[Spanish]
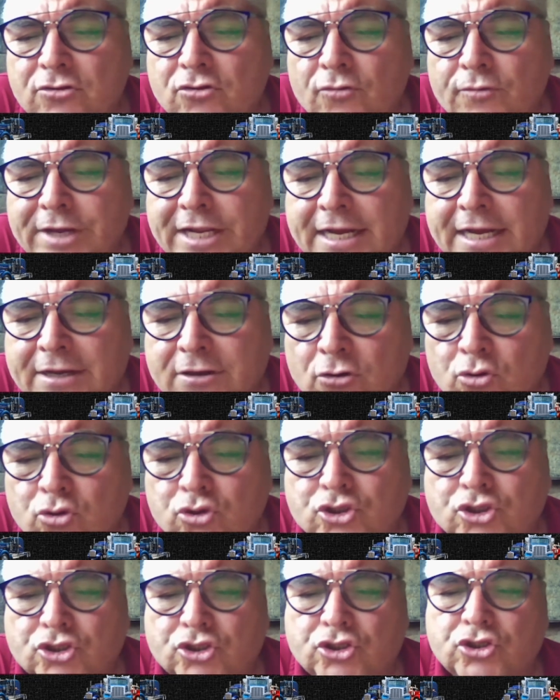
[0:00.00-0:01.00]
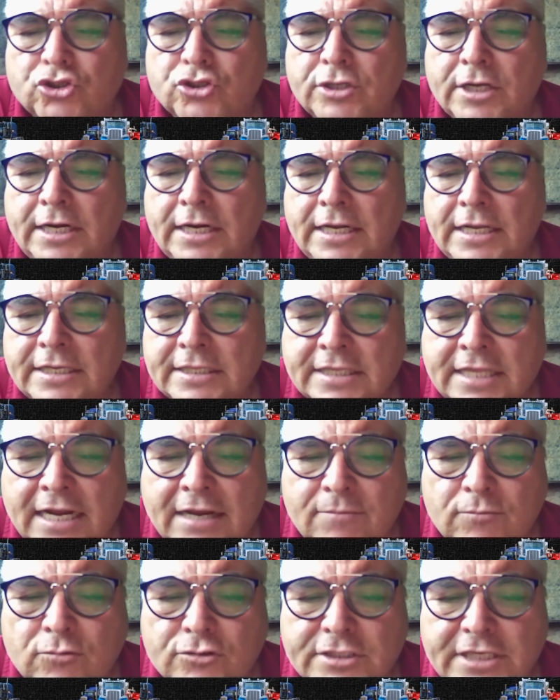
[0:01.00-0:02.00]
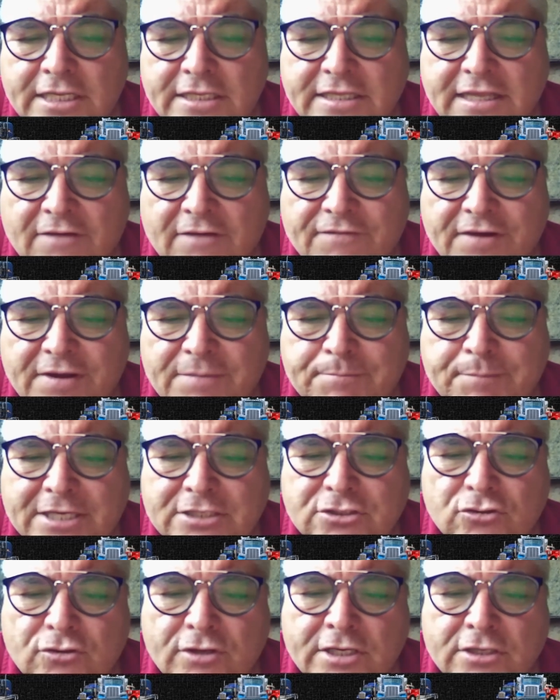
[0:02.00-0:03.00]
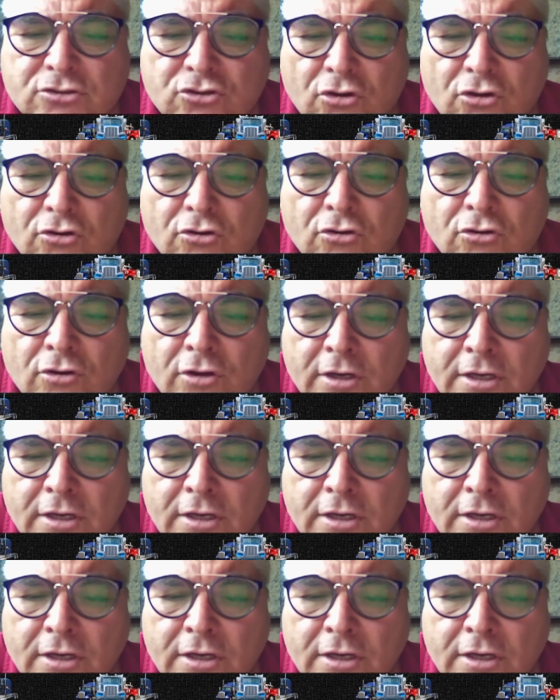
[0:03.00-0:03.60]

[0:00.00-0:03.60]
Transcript: Veracruz, tramo Santa Fe, Paso del Toro,